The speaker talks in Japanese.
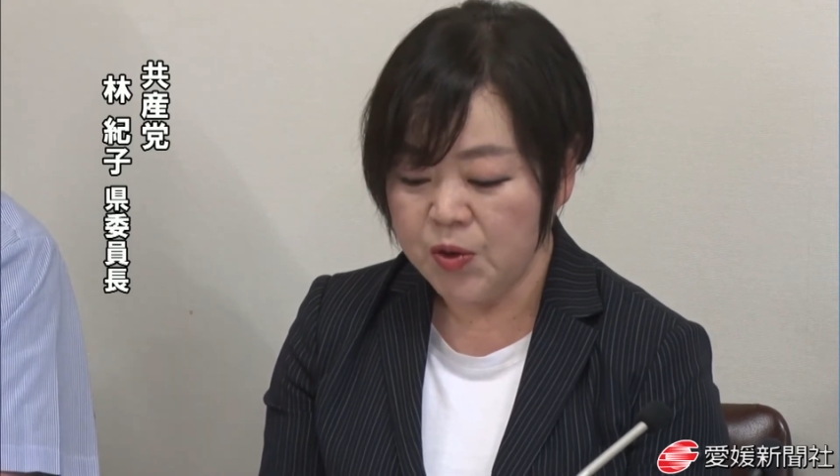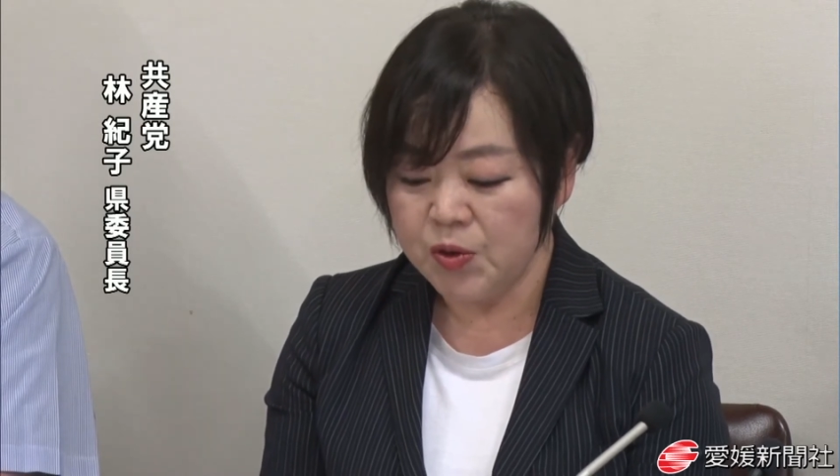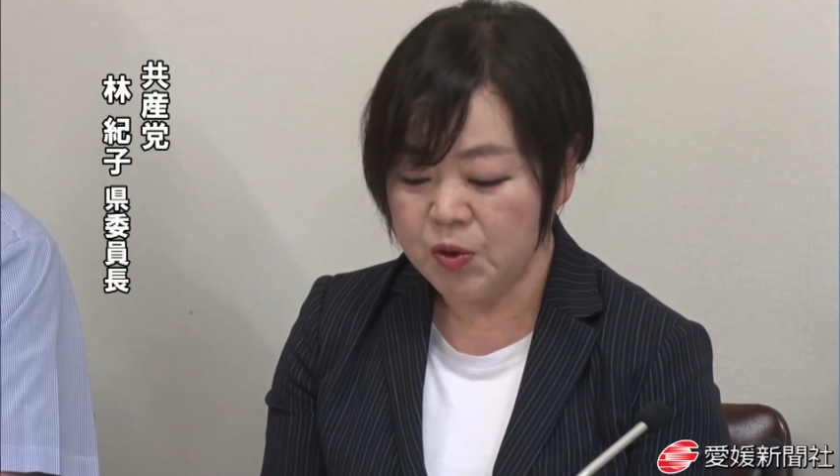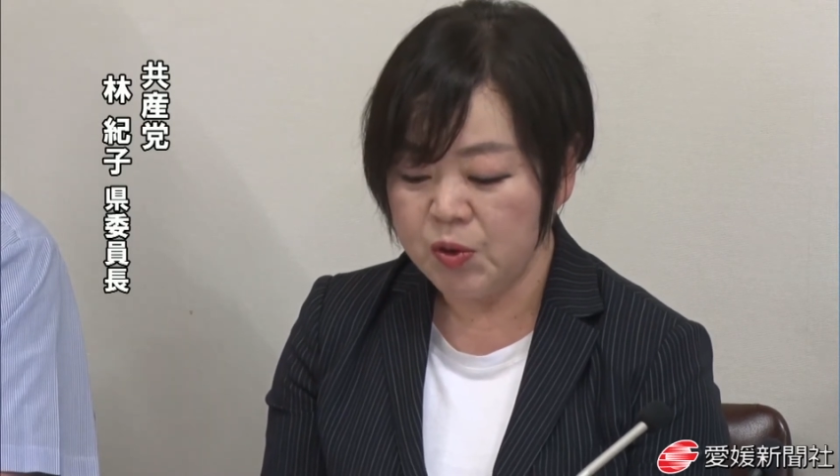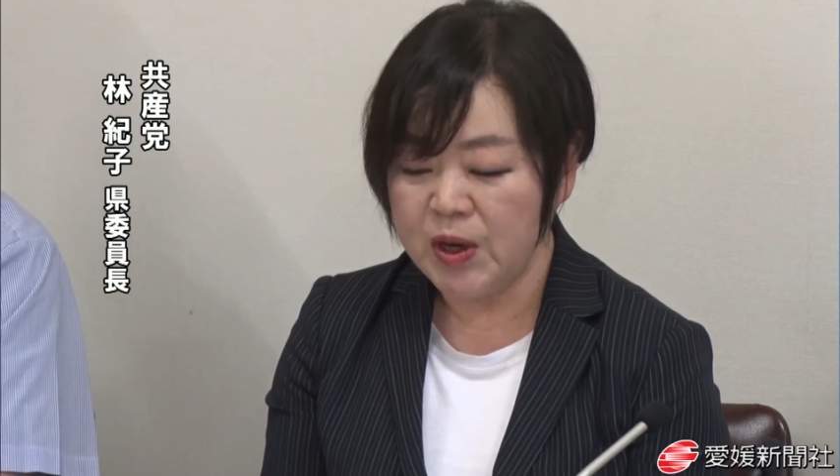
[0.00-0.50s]

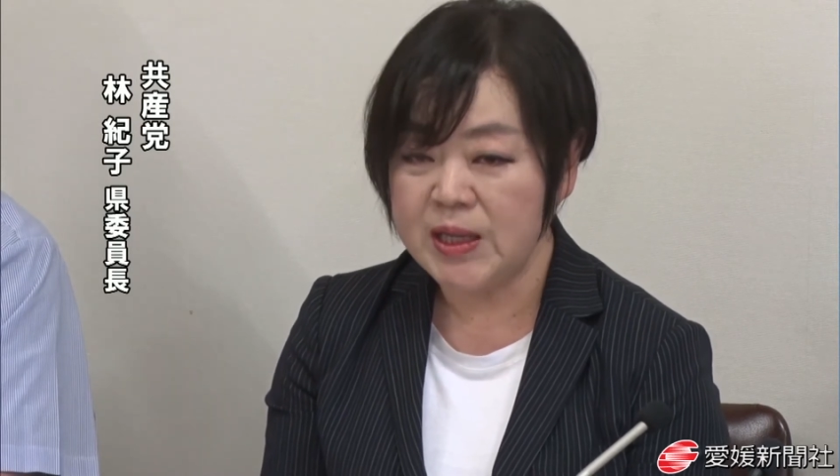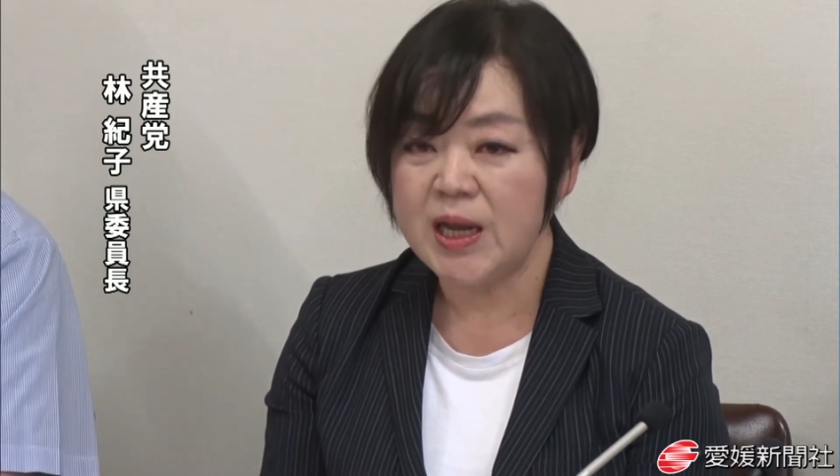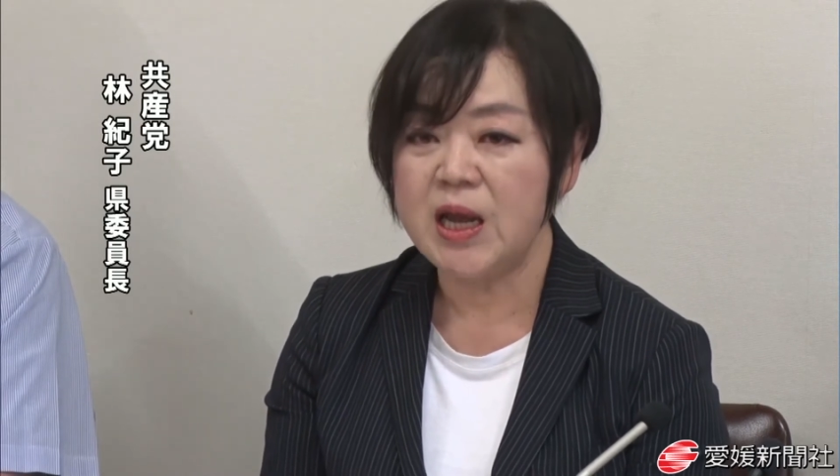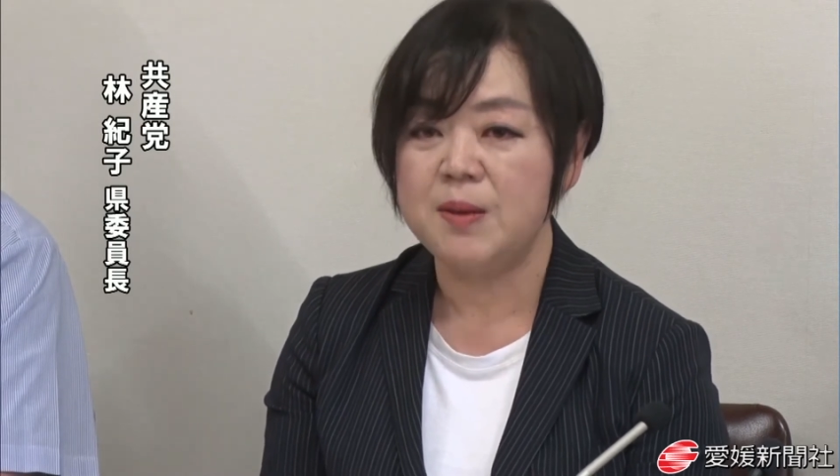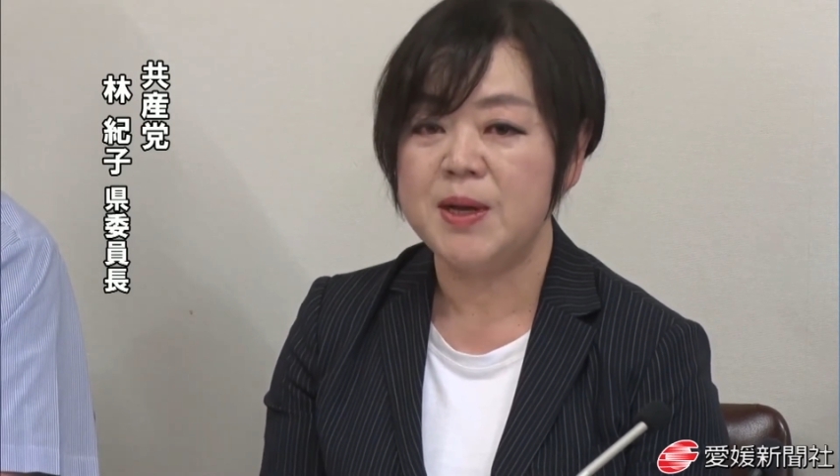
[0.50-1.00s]
いうことが
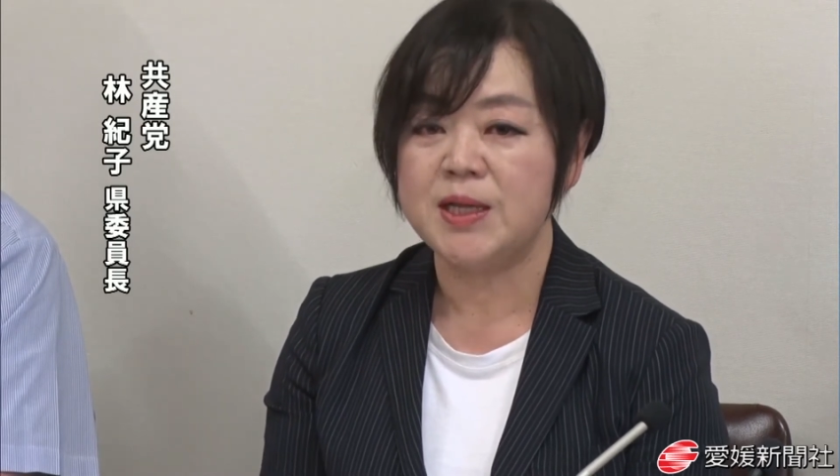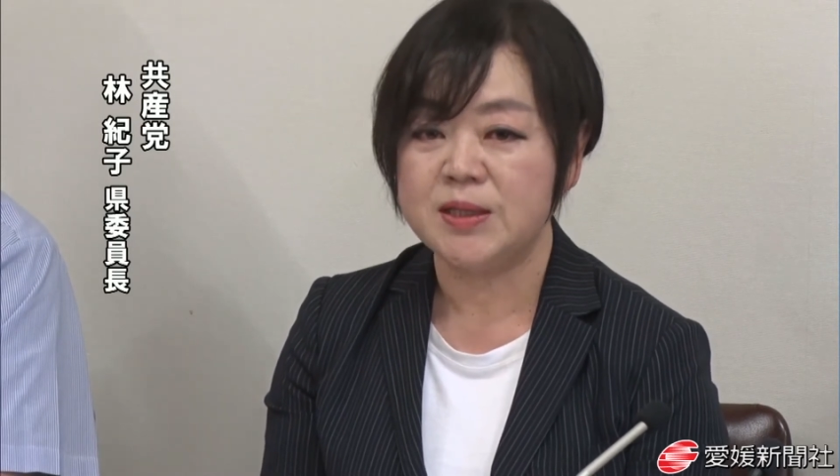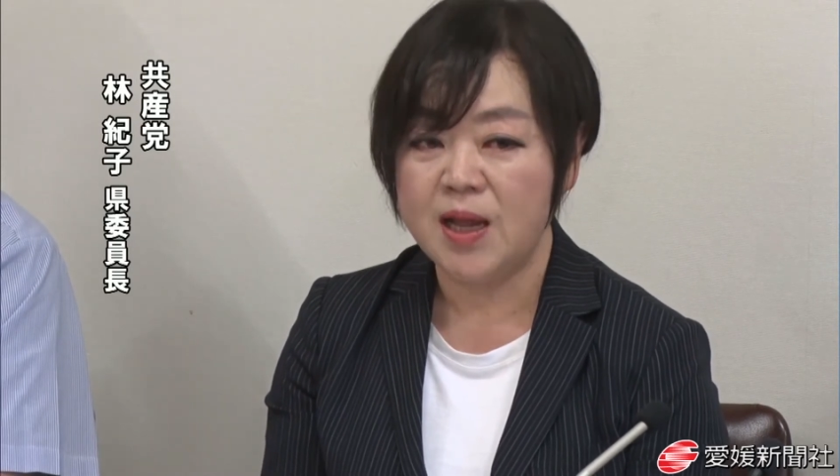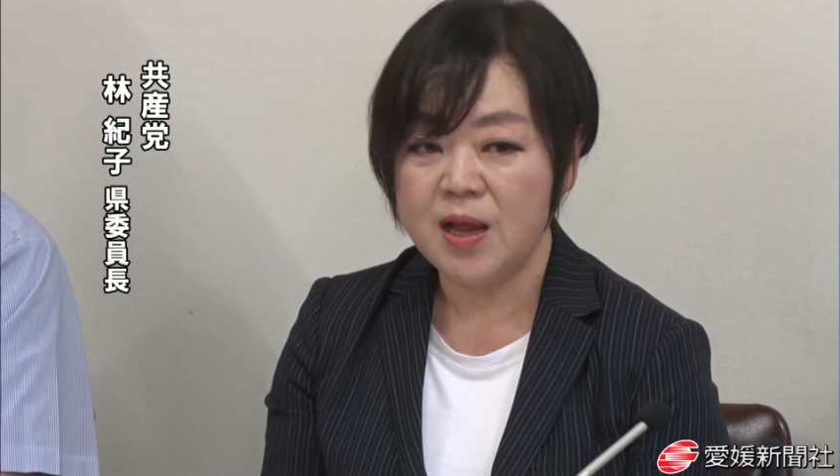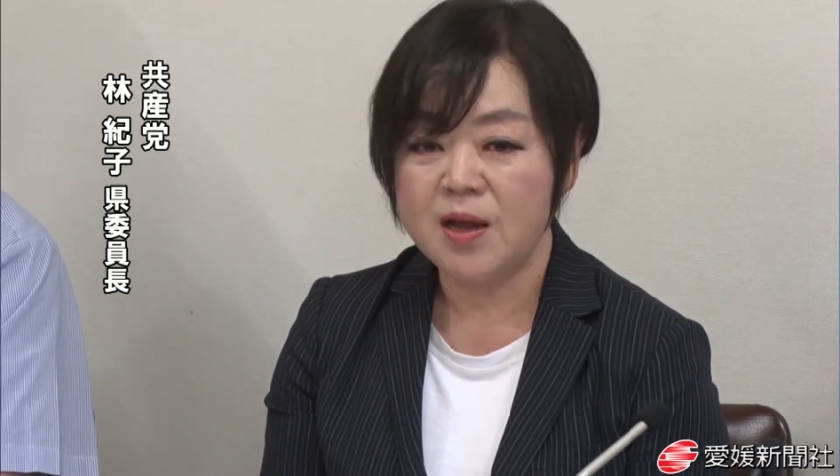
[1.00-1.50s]
なければで
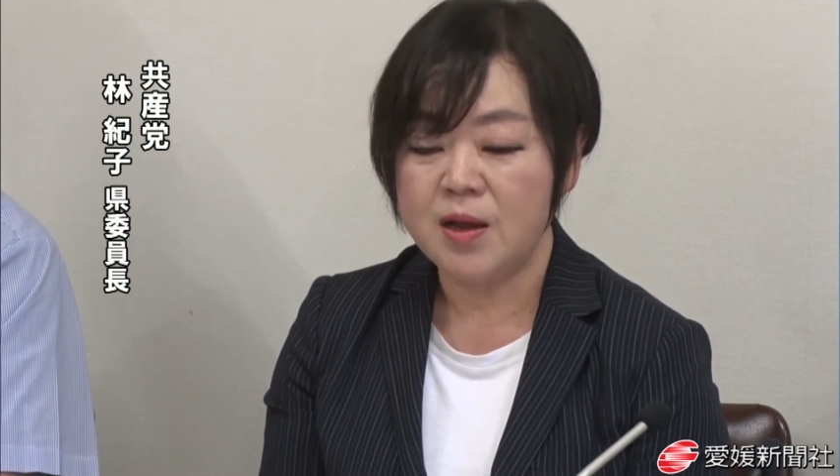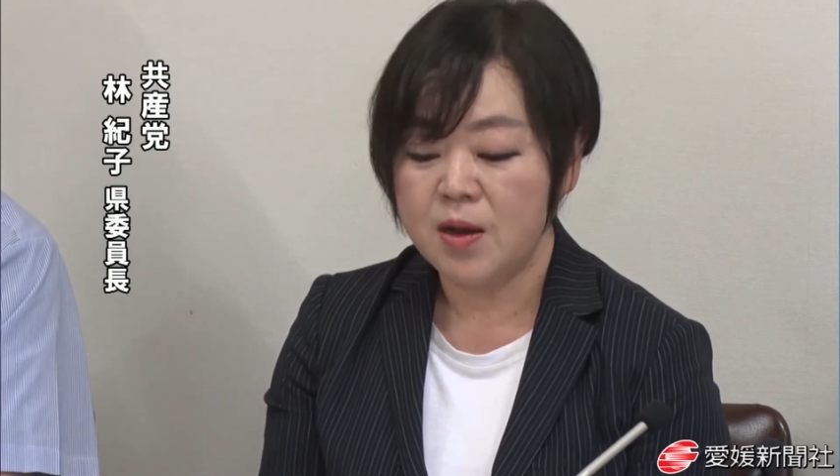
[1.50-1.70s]
すね